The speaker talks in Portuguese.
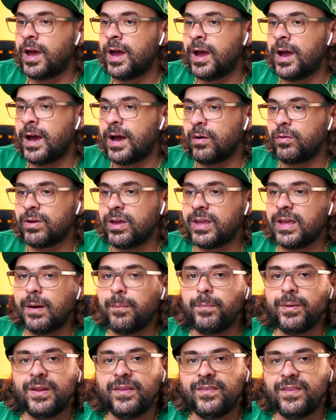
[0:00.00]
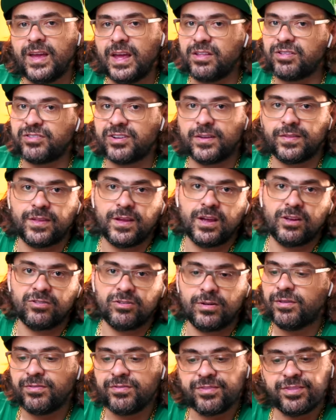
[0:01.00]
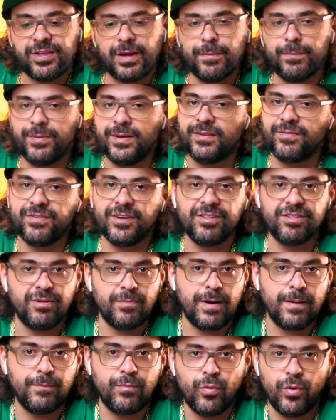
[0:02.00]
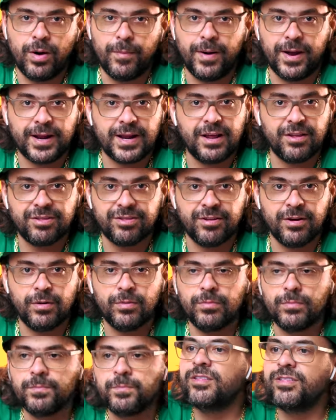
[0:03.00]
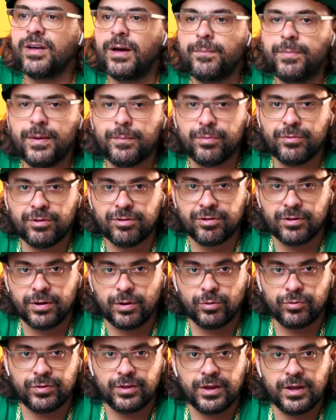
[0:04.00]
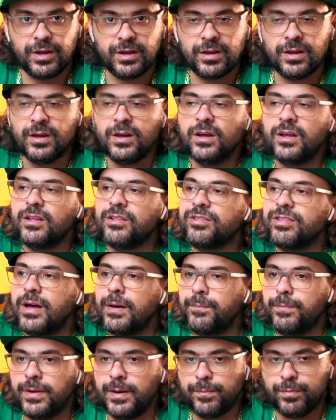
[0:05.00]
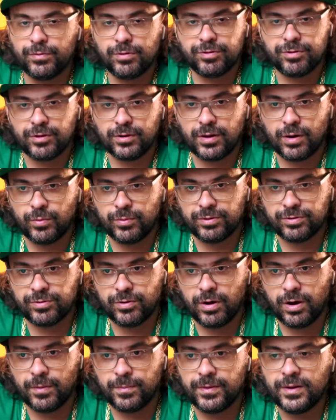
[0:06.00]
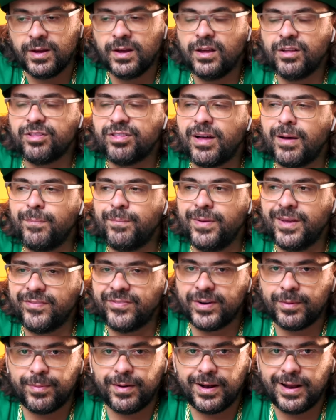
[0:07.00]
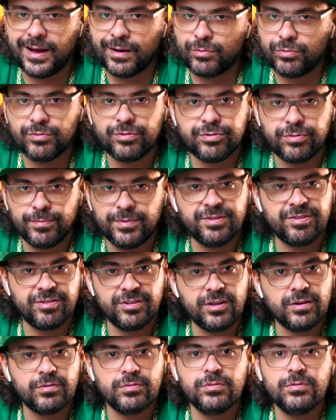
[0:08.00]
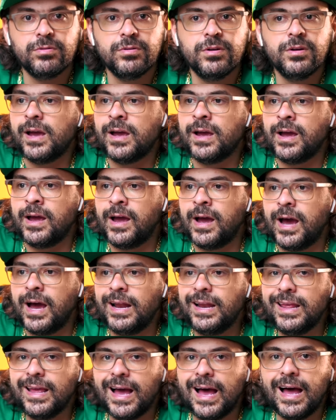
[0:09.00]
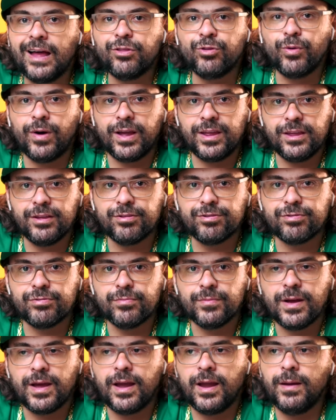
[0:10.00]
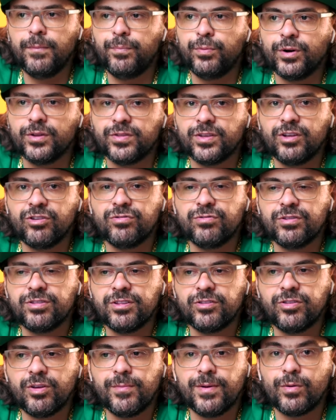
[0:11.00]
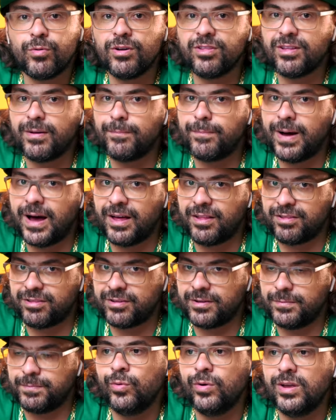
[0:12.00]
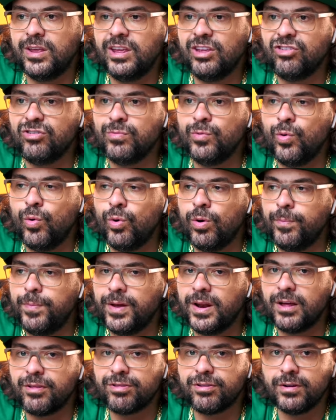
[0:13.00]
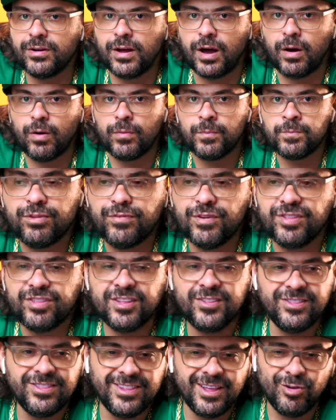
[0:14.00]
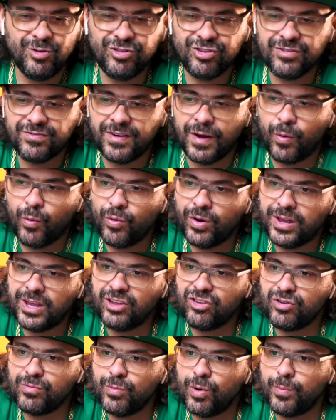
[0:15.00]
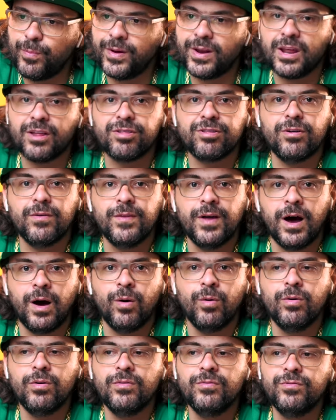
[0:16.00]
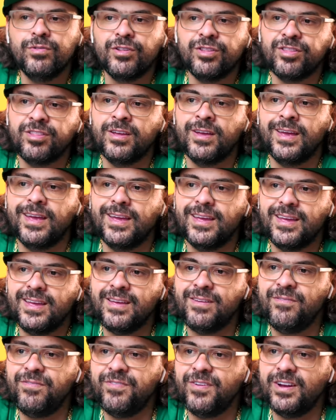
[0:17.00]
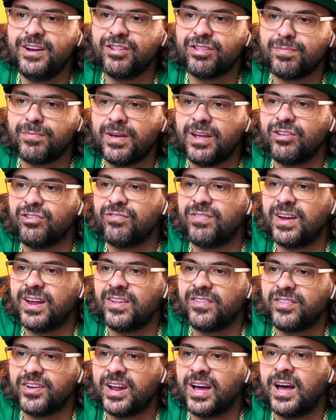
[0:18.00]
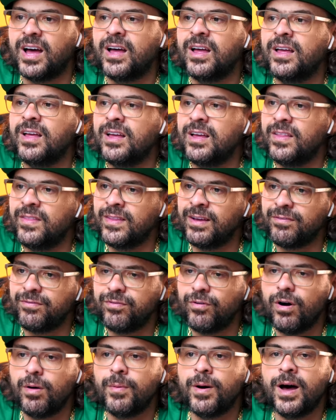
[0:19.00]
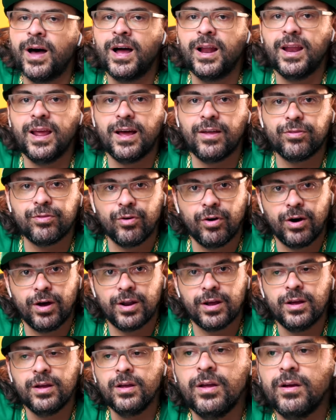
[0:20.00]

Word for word: É, o que é aprender a estratégia? Saber fazer uma boa marcação, saber posicionar um take, saber posicionar um stop, saber trabalhar com um subciclo. É, aliado a isso, é importante você ter uma coisa básica: o ritmo operacional. Se você não tiver um ritmo operacional, você infelizmente vai entrar na forma aleatória.